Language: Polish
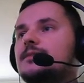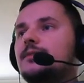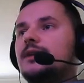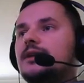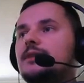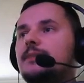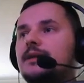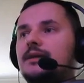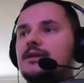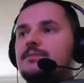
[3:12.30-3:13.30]
Podęki,
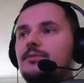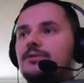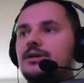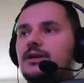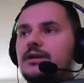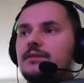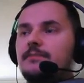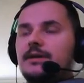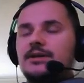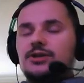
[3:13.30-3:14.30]
bagienne spodnie.
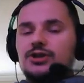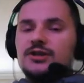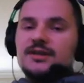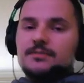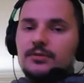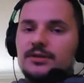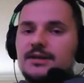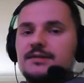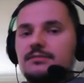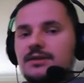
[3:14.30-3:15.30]
Pamiętajcie, że te spodnie
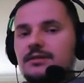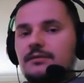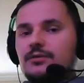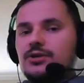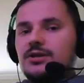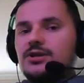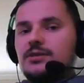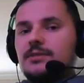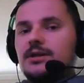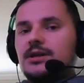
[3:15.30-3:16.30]
lecą tylko i wyłącznie na
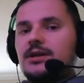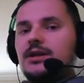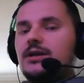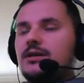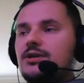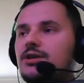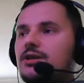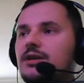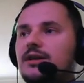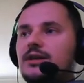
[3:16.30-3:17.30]
szamanie. Na żadnej
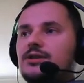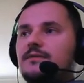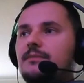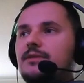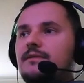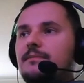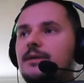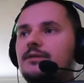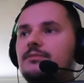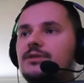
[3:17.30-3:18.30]
innej klasie wam nie
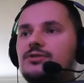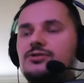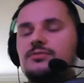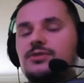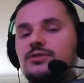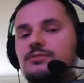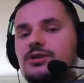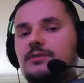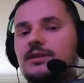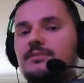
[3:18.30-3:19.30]
wypadną, także zróbcie sobie
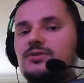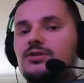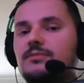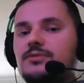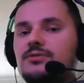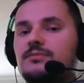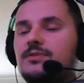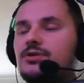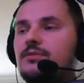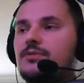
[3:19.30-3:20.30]
szamana pierwszego, pozi
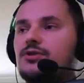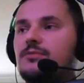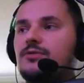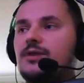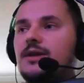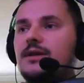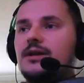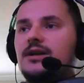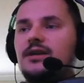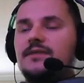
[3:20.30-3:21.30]
pierwszego poziomu
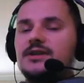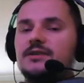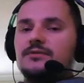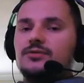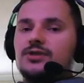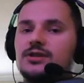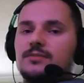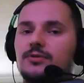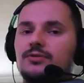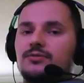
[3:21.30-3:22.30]
e, i wykraftujcie
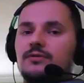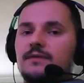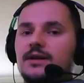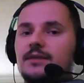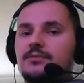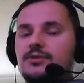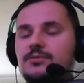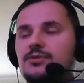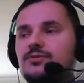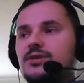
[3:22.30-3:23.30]
u kowala. Później
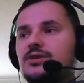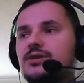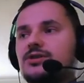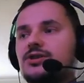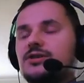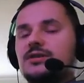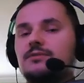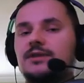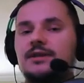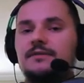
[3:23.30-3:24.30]
przerzucajcie trzecia
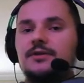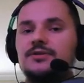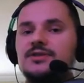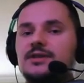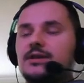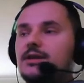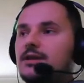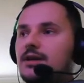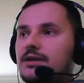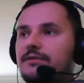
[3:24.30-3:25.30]
zakładka w kostce
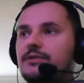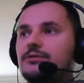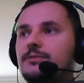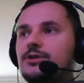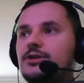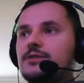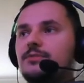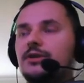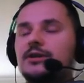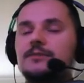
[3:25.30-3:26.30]
i, i aż wydropicie te
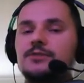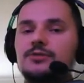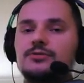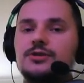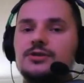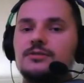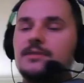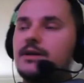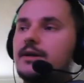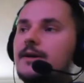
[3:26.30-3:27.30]
spodenki, przerzucicie
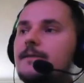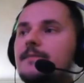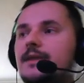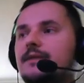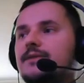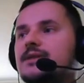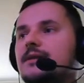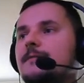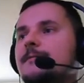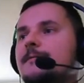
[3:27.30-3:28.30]
sobie je na wiza.